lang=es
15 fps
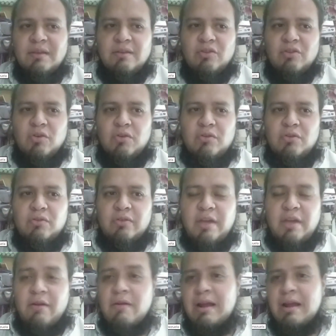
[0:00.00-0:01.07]
Yo
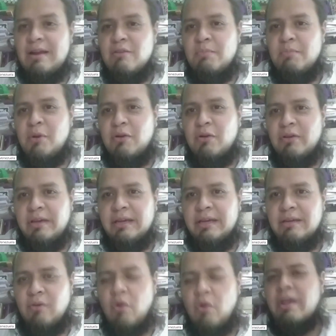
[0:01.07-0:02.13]
quiero hablarles un poco
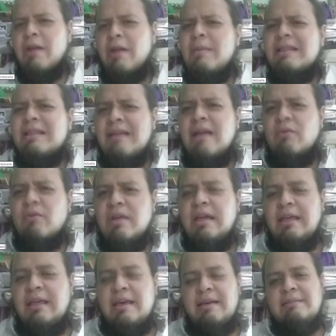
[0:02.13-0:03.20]
de, o quiero plantear algunas
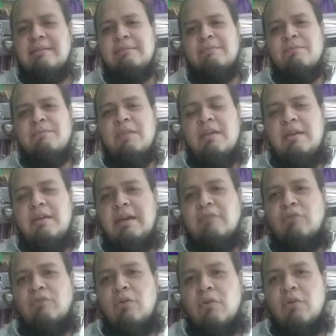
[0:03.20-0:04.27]
ideas en
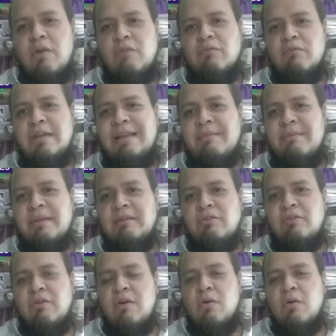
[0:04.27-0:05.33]
torno a un
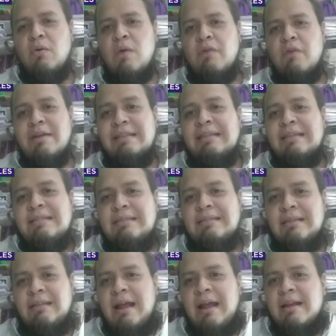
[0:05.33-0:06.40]
elemento o a una tesis
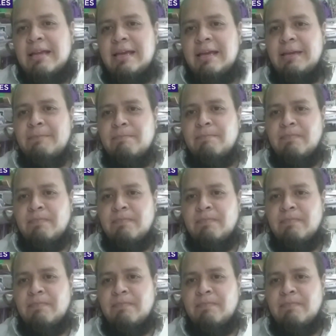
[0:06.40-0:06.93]
central que